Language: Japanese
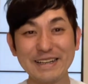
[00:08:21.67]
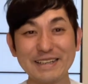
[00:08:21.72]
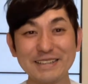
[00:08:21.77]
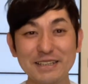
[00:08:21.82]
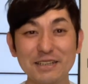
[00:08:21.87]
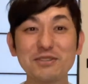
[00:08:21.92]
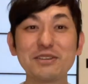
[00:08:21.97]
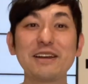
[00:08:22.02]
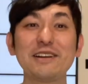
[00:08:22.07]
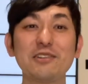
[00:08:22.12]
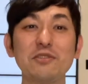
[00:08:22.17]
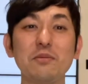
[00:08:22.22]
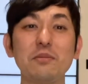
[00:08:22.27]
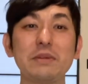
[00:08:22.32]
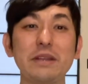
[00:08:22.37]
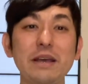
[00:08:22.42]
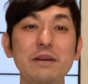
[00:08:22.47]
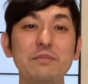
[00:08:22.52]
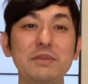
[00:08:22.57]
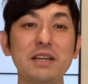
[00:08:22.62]
ですけれど
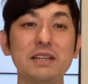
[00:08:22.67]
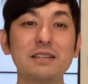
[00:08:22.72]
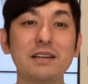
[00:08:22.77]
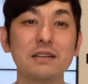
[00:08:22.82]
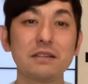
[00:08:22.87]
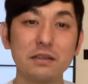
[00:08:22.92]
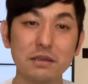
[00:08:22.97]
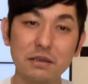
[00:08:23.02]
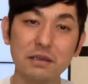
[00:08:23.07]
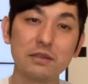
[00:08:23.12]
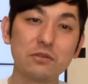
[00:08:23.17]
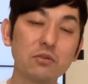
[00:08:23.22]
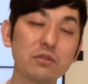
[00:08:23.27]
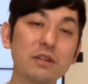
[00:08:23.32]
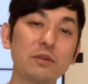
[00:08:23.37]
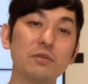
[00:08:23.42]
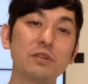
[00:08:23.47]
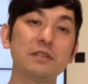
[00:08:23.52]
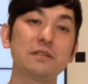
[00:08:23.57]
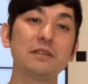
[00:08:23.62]
もね、皆さんにとっ
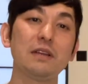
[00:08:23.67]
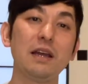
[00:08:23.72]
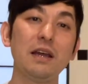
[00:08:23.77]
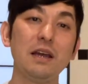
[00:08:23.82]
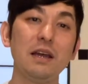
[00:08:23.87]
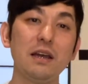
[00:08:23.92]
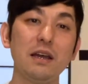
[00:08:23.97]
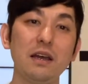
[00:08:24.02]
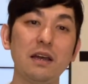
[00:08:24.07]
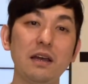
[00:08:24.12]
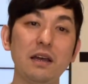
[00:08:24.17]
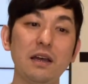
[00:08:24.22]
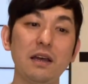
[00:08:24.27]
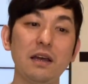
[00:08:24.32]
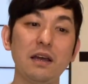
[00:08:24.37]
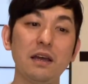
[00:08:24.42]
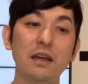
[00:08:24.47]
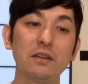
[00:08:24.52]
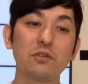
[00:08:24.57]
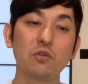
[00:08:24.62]
てもですね、
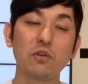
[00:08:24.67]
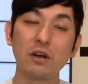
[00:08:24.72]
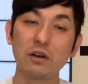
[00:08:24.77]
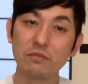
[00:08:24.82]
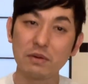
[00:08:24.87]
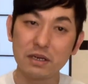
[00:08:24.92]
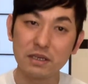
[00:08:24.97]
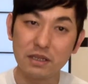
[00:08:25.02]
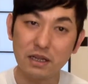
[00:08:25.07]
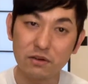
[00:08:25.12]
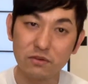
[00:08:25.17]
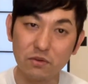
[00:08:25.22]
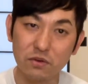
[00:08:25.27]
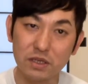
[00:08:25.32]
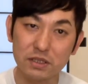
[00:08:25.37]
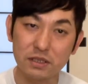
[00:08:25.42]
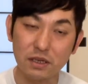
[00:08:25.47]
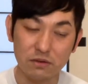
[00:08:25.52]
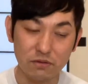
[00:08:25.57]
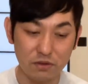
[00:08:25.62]
えー、トラウマになるよう
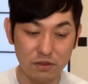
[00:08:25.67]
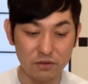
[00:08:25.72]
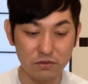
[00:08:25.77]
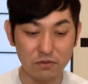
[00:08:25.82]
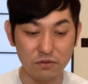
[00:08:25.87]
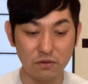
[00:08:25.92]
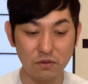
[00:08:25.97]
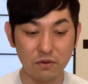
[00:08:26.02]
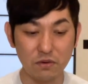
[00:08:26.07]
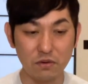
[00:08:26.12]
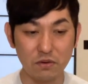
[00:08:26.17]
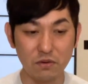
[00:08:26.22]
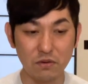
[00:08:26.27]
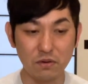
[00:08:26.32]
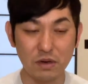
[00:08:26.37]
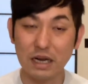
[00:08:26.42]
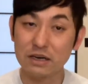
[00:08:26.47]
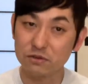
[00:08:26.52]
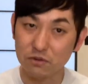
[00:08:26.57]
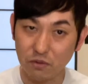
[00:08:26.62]
な作品という
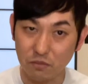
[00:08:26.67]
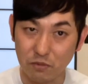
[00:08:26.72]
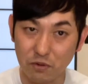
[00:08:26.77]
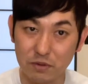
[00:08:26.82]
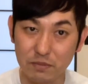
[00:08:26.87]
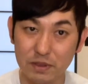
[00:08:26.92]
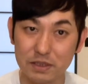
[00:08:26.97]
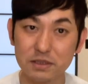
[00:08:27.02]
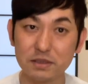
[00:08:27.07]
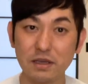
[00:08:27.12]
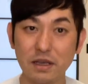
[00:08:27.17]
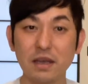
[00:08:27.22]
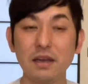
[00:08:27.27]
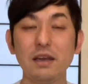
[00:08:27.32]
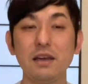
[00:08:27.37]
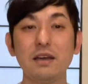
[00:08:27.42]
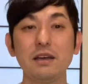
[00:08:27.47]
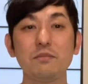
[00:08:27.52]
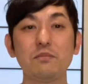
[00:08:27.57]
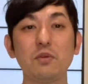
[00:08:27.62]
のあると思います。え
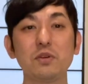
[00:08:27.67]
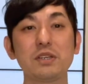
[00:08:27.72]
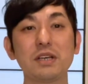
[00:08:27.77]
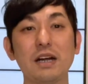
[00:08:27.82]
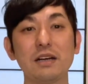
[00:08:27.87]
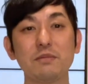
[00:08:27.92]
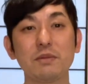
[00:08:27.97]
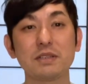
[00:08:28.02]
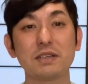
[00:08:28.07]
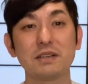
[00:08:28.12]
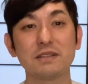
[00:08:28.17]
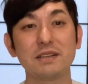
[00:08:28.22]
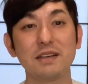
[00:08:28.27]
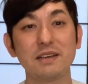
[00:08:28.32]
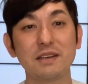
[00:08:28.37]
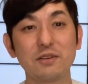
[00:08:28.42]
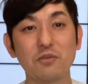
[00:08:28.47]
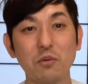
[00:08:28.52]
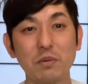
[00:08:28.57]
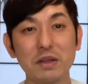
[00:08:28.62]
もしありましたら是
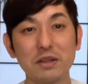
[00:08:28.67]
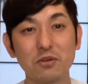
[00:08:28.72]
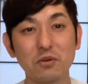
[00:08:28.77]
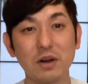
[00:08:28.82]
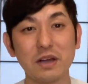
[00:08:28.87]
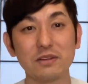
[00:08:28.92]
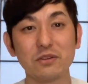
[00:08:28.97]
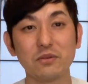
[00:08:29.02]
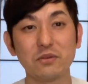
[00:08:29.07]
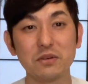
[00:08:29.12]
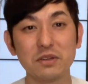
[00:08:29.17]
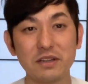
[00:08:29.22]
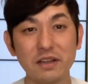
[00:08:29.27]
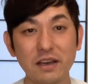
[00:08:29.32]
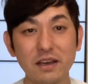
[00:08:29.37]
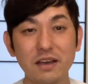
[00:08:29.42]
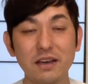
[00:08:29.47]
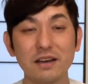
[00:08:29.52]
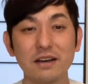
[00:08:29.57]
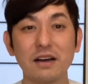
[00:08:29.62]
非コメント欄の方に
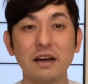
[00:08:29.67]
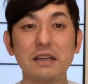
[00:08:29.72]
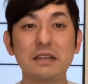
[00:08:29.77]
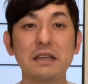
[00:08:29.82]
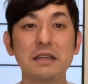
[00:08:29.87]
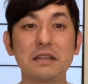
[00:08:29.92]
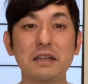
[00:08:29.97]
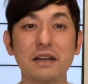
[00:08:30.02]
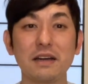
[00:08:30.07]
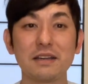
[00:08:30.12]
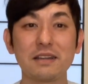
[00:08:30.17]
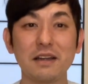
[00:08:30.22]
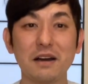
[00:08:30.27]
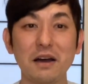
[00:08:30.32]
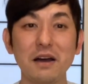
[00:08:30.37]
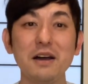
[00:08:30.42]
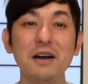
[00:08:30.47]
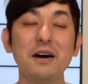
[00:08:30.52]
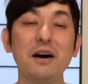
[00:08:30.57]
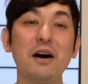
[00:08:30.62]
ね、書いていただけた
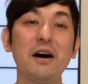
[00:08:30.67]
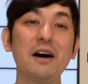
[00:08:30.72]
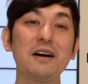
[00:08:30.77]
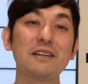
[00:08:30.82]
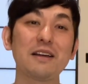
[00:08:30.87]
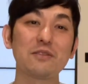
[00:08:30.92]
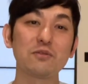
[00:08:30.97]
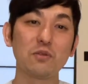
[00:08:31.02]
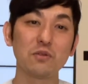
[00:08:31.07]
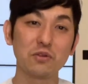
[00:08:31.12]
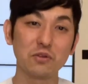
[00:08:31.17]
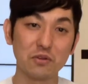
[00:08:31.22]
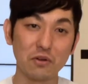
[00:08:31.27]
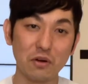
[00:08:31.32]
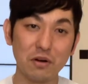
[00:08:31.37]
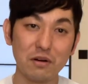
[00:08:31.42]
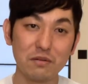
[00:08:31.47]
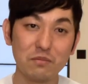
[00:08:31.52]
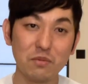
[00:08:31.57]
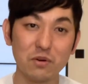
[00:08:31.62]
ら、ああ、なるほど
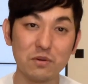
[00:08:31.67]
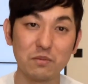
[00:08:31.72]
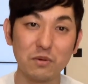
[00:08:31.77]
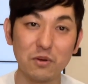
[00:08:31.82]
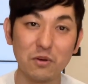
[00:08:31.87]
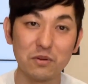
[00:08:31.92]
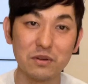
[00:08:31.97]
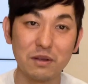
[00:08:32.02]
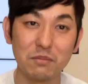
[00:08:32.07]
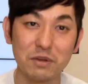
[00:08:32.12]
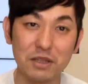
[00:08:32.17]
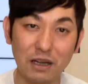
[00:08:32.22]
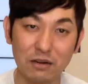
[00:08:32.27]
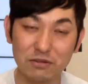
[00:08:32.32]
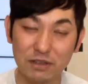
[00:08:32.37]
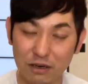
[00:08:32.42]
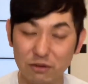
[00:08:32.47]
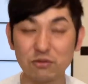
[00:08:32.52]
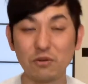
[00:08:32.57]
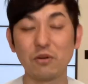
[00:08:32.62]
と、僕も読んでみた
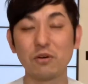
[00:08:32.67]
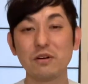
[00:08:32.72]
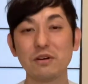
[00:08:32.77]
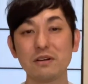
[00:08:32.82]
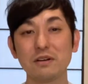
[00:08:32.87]
くなると